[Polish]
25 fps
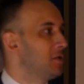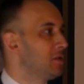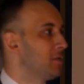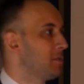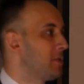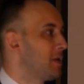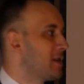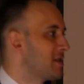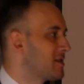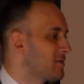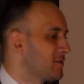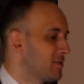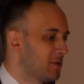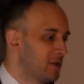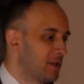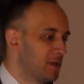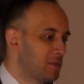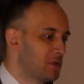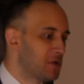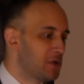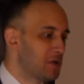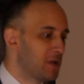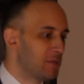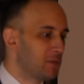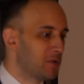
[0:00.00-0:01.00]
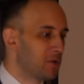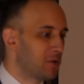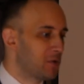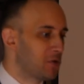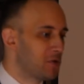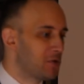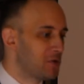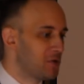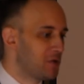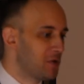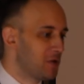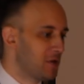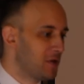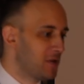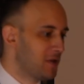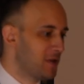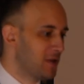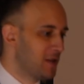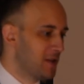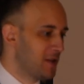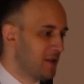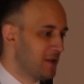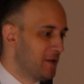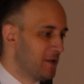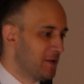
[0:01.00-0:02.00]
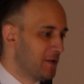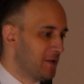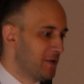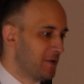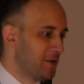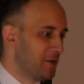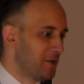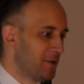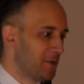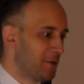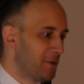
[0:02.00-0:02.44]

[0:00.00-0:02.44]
y, Państwu tej przyjemności. Y,